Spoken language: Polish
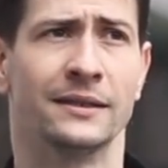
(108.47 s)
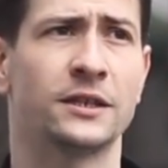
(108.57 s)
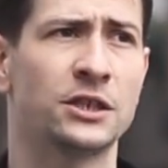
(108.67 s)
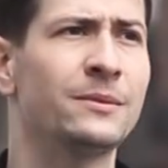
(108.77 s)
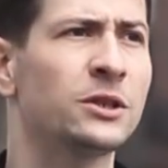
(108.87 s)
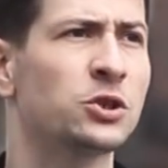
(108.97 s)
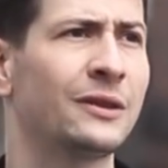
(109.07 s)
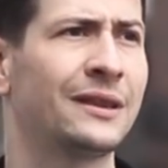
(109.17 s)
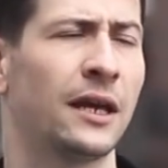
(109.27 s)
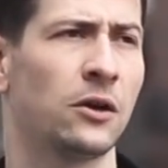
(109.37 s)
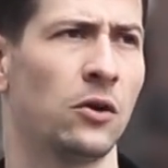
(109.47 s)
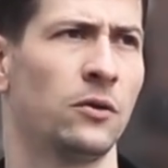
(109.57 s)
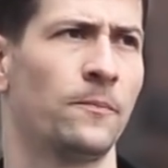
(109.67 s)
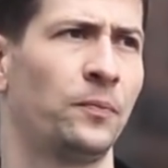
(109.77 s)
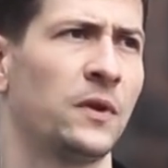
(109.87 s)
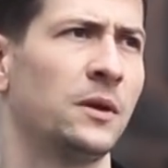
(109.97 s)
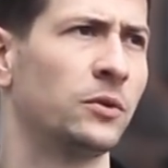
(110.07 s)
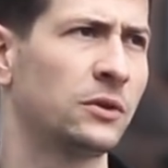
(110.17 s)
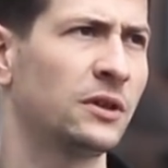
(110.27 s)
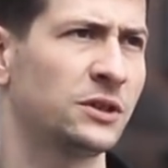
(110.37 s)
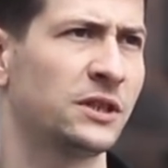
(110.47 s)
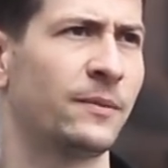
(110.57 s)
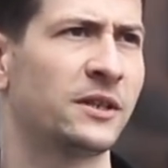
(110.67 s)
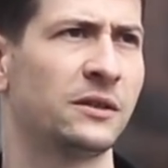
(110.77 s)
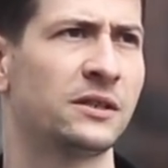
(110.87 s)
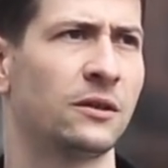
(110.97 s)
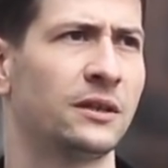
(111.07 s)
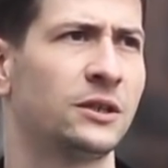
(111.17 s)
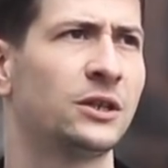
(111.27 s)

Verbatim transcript: Zacznijmy też od tego, Y, bo to też jest bardzo istotne,